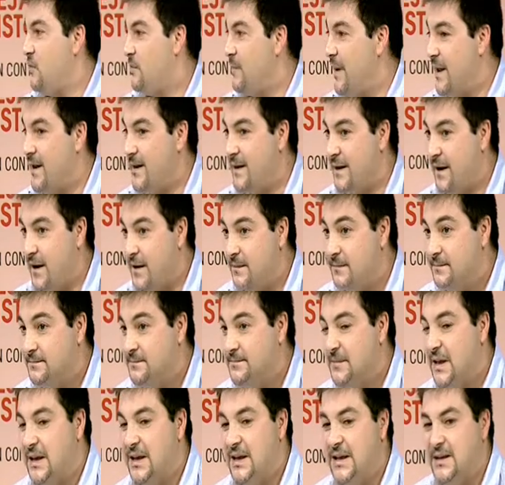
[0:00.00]
luz blanca,
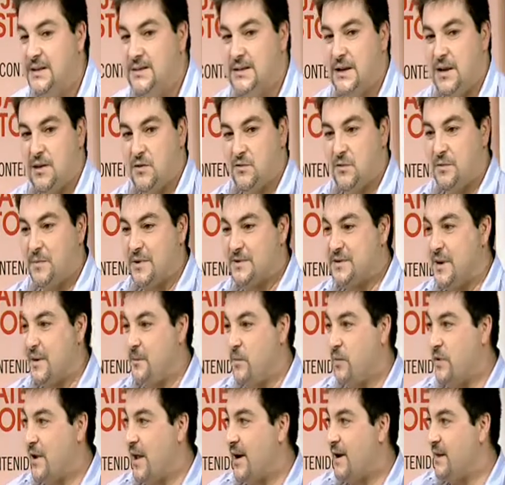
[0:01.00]
si la hacemos
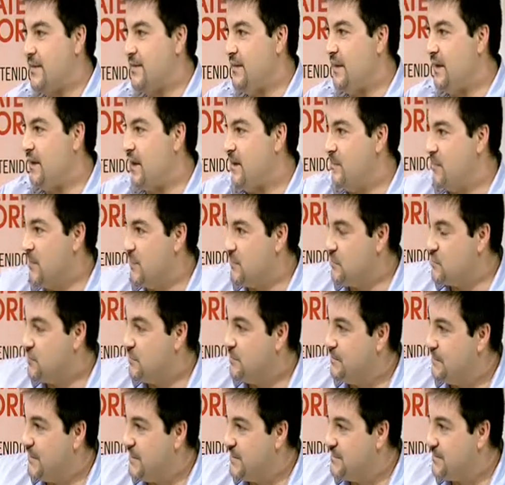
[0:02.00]
pasar por una rendija y ponemos
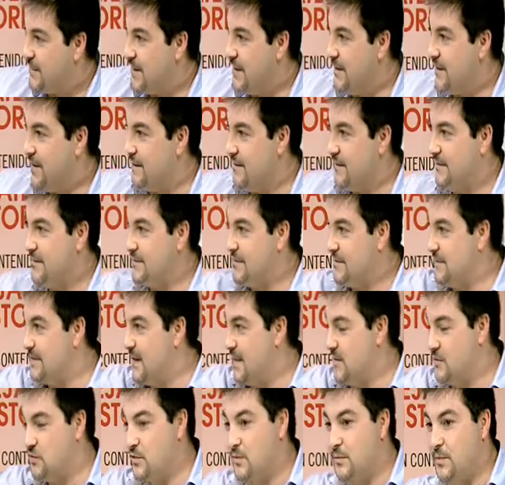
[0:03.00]
un prisma,
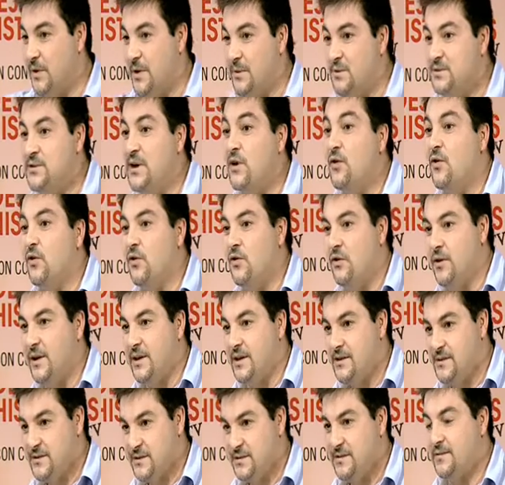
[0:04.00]
la descomponemos en
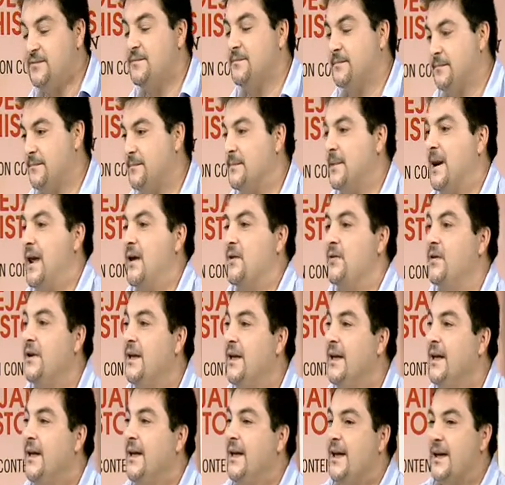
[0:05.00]
colores.
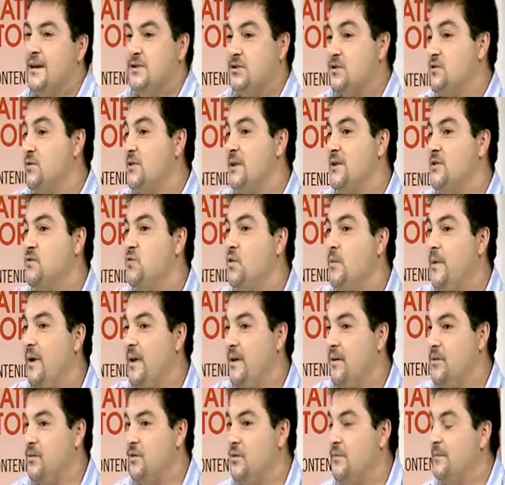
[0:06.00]
Eso es lo que
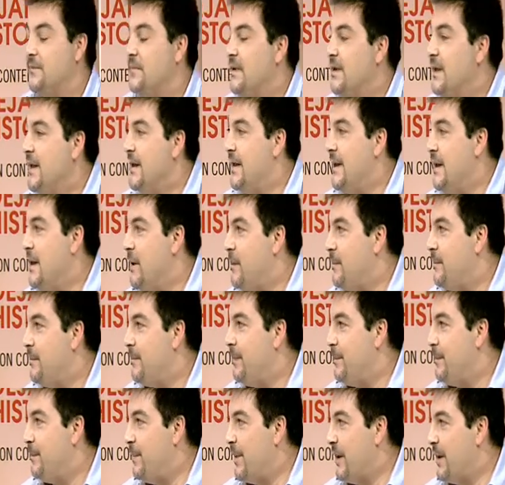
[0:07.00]
descubre Newton.
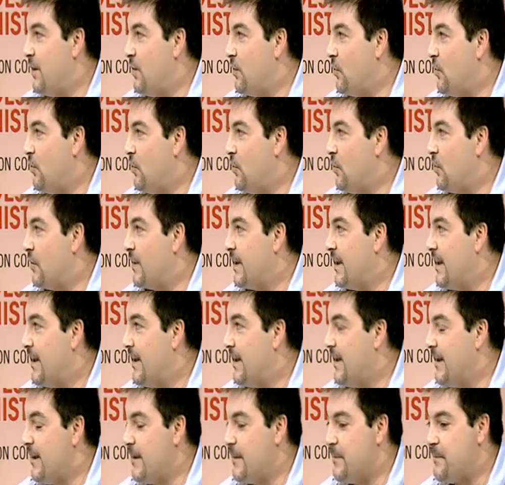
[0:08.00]
Pero lo
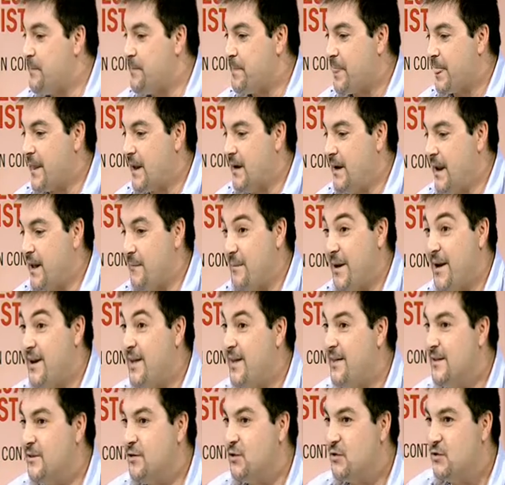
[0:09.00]
que la
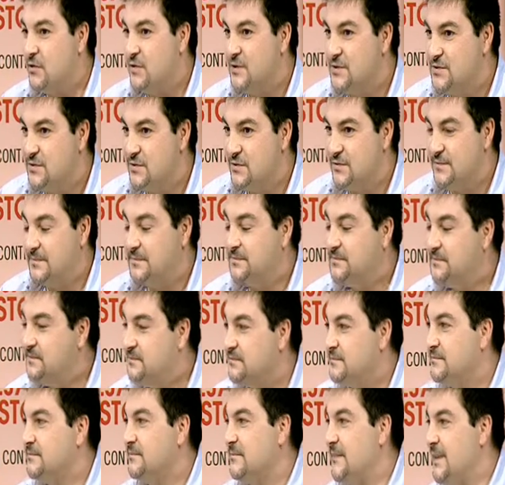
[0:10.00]
magia de todo esto,
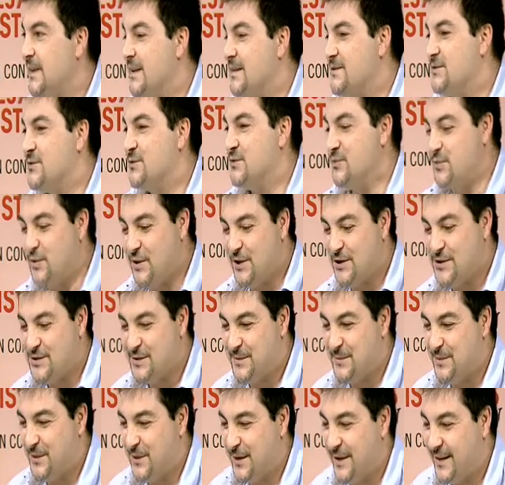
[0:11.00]
y esto es
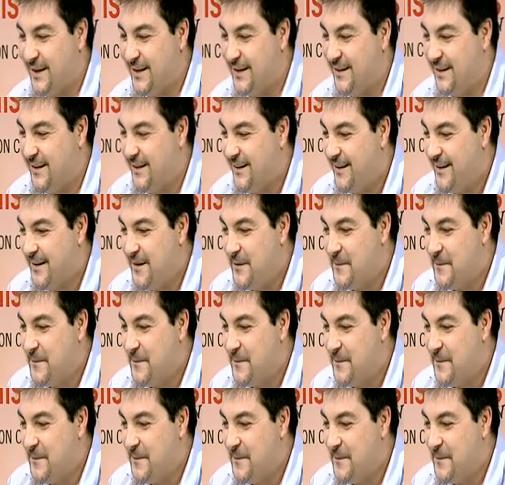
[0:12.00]
curioso porque